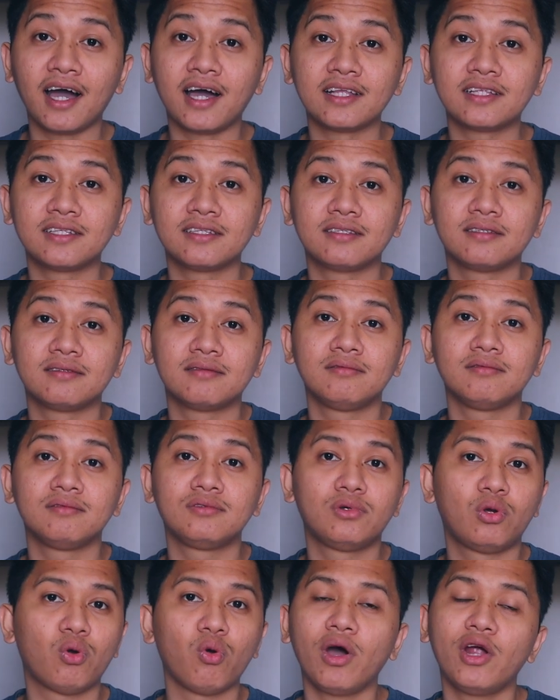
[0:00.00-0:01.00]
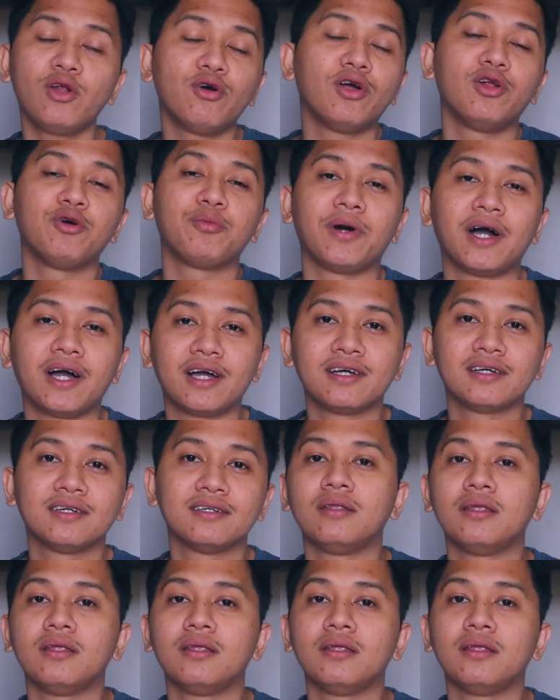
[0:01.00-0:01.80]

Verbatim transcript: at kung ano-ano pa.